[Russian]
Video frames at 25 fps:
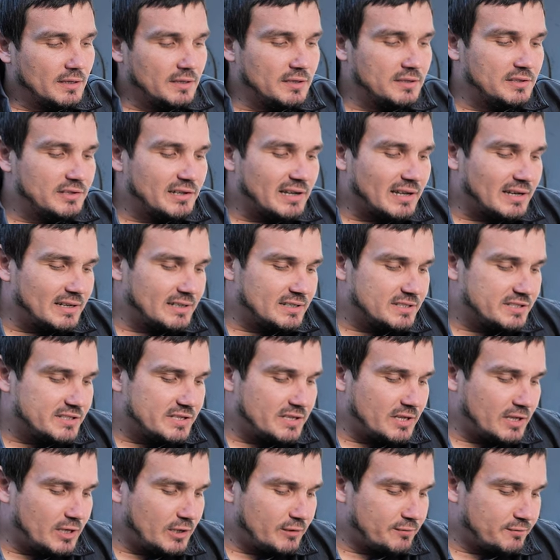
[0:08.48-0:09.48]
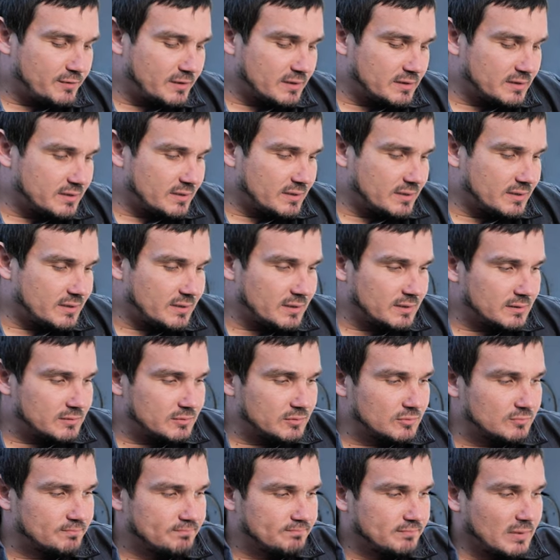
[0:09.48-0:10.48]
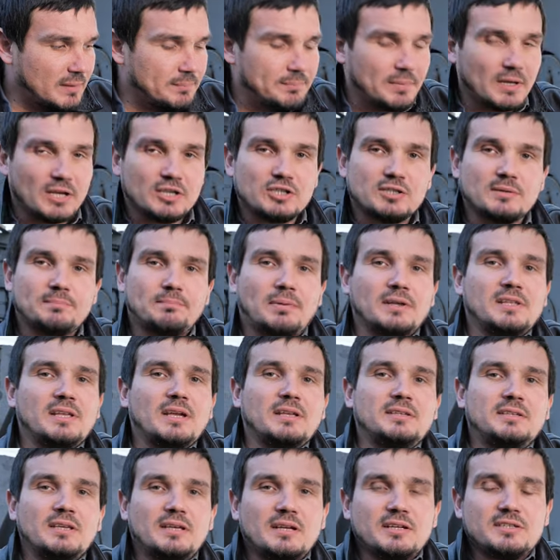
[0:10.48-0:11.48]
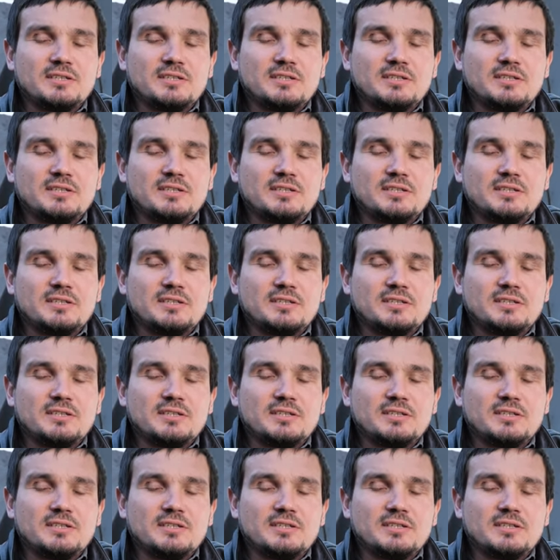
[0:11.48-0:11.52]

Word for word: Идеальный сейф это, ну, опять же, понятие